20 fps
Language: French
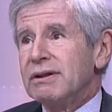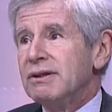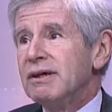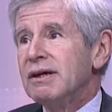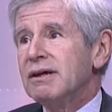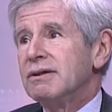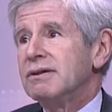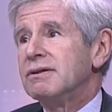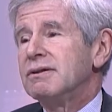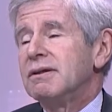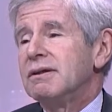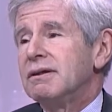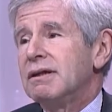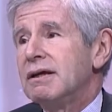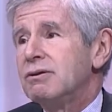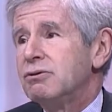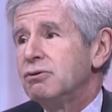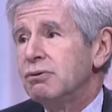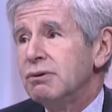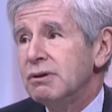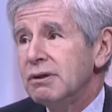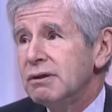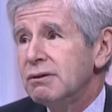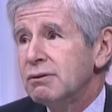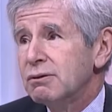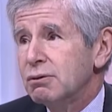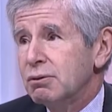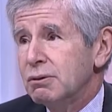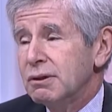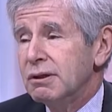dire des États-Unis
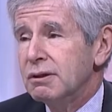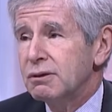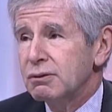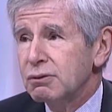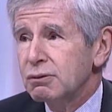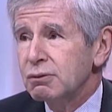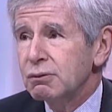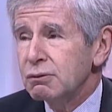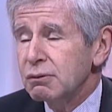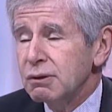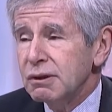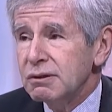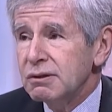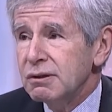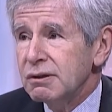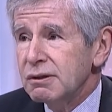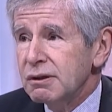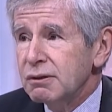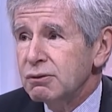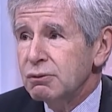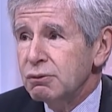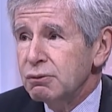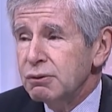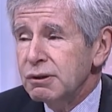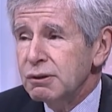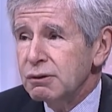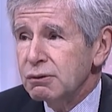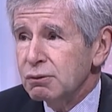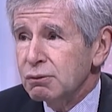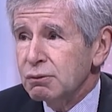ce qu'ils sont. Les
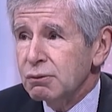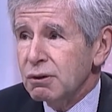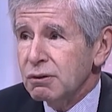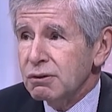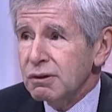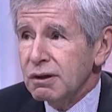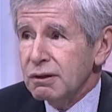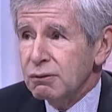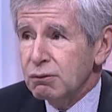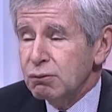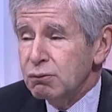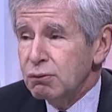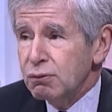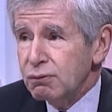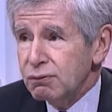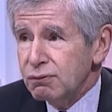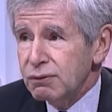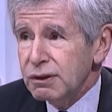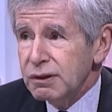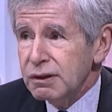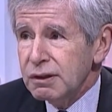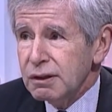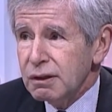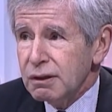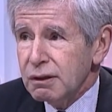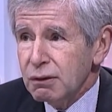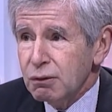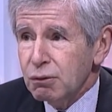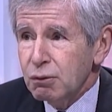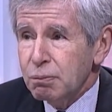États-Unis sont en train de
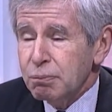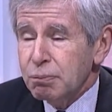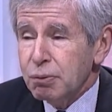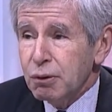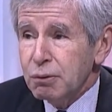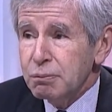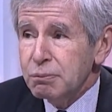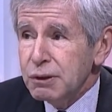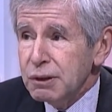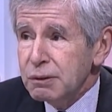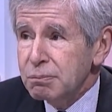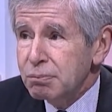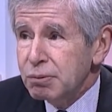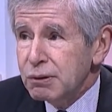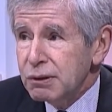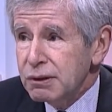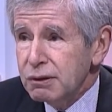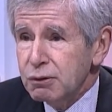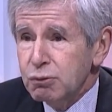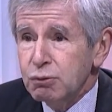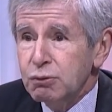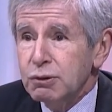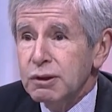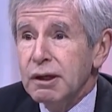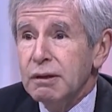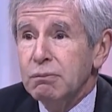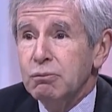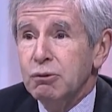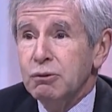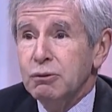devenir le premier pays du
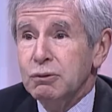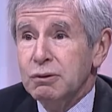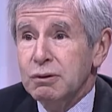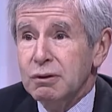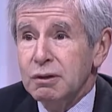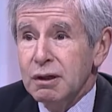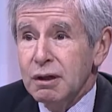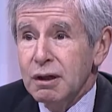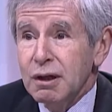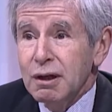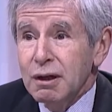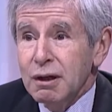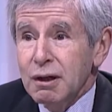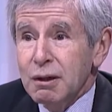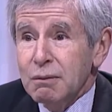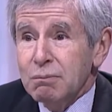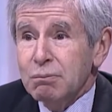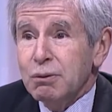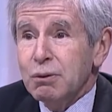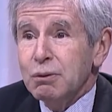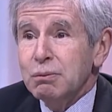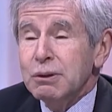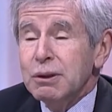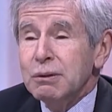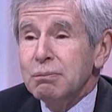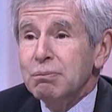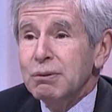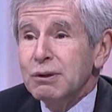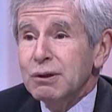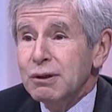tiers-monde
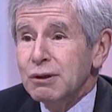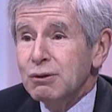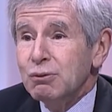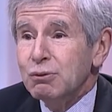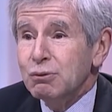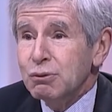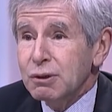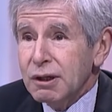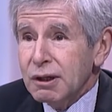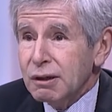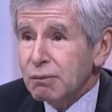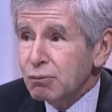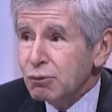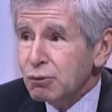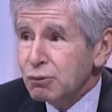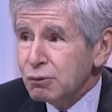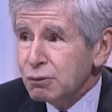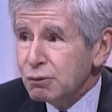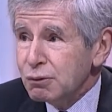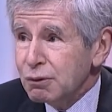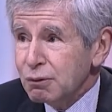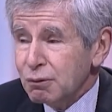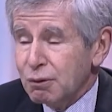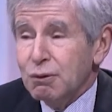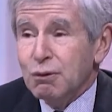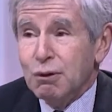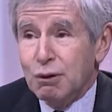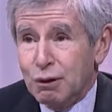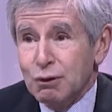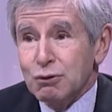premier pays du tiers-monde,
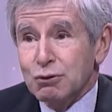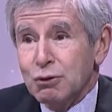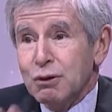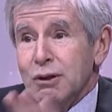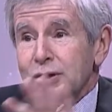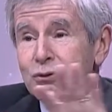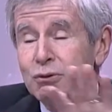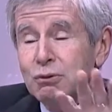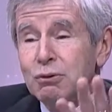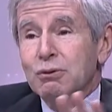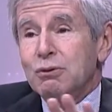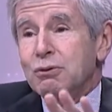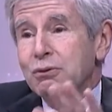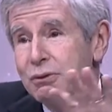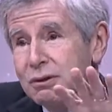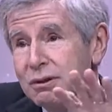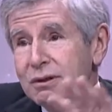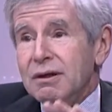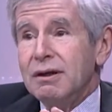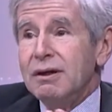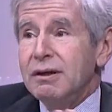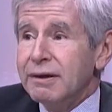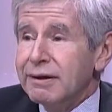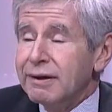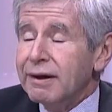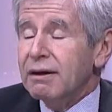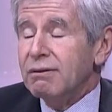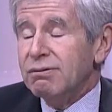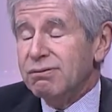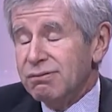euh, je laisse de côté les
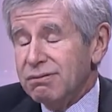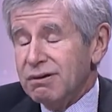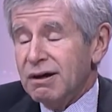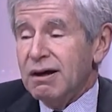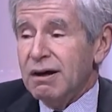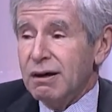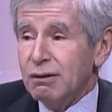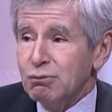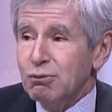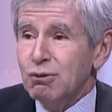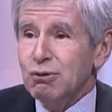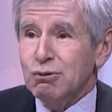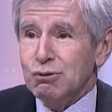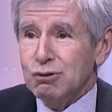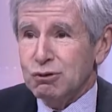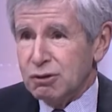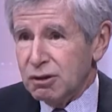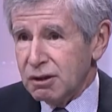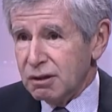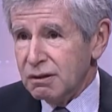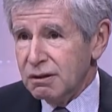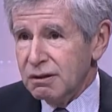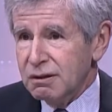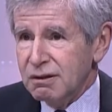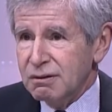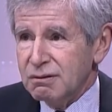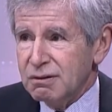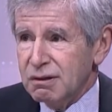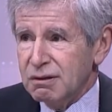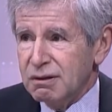GAFA, Wall Street,
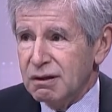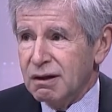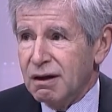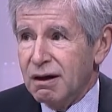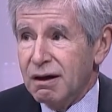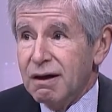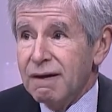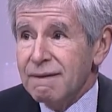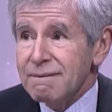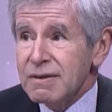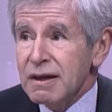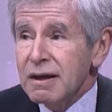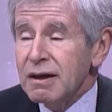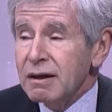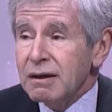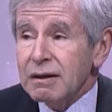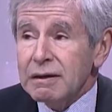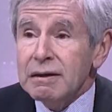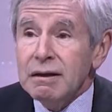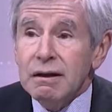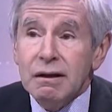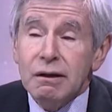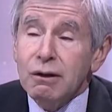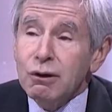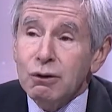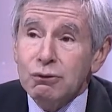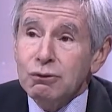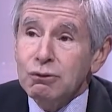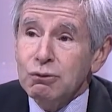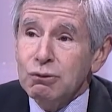etc., et les grandes